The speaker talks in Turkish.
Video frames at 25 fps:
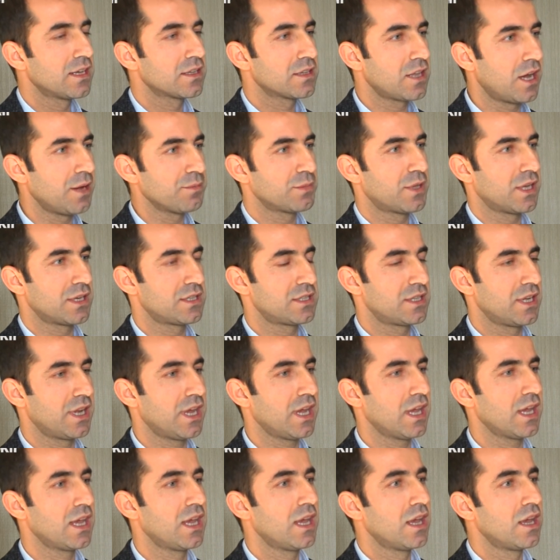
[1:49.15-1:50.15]
Tam
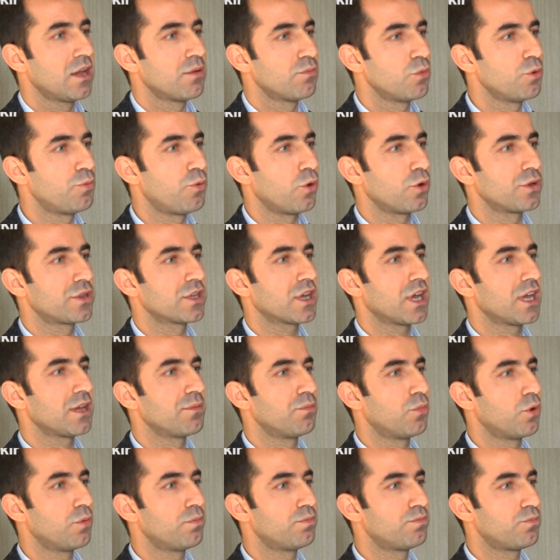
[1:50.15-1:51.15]
tersine bu
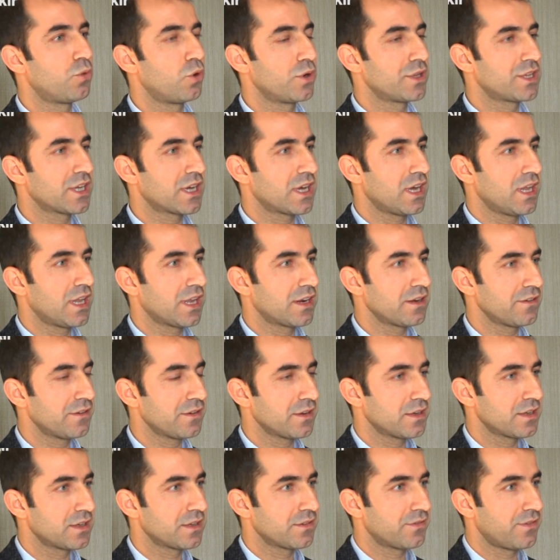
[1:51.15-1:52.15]
politikayı, bu politikaları
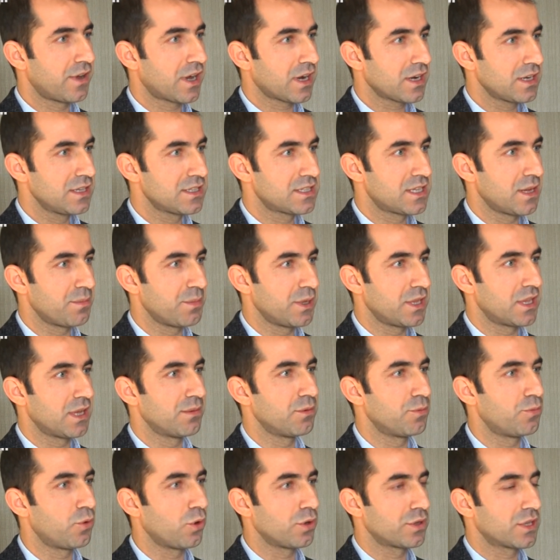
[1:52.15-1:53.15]
farklı
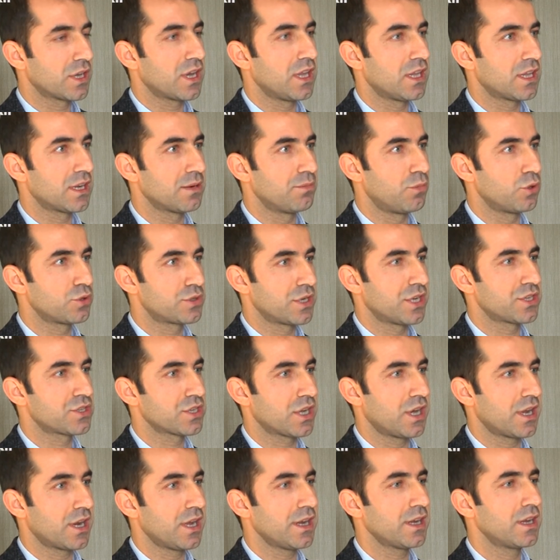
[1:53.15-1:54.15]
zeminde bu politikaları boşa
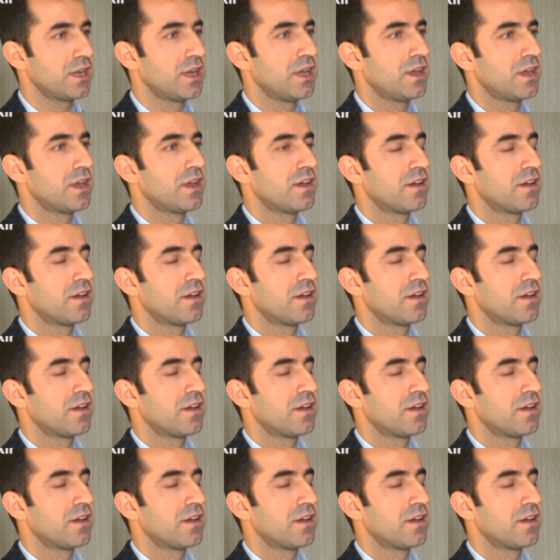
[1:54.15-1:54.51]
çıkaran